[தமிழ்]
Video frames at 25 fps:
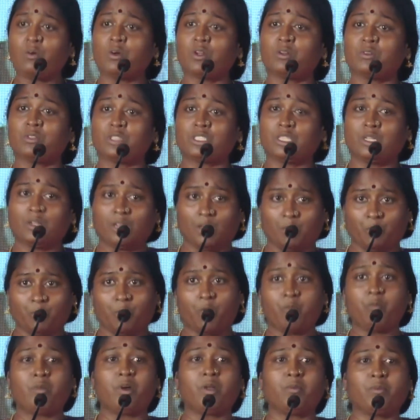ஒரு விஷயம் நான்
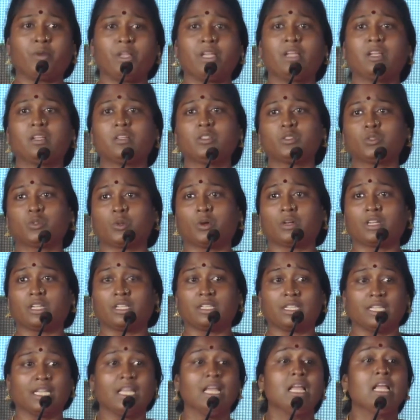பொம்பளை பிள்ளைங்களுக்கு
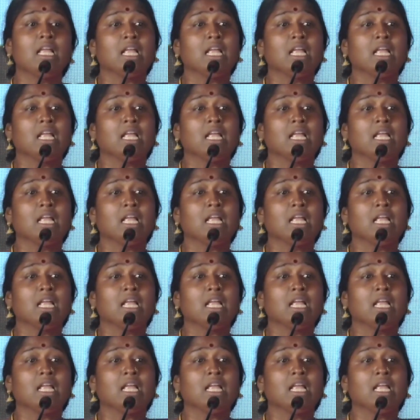சொல்கிறது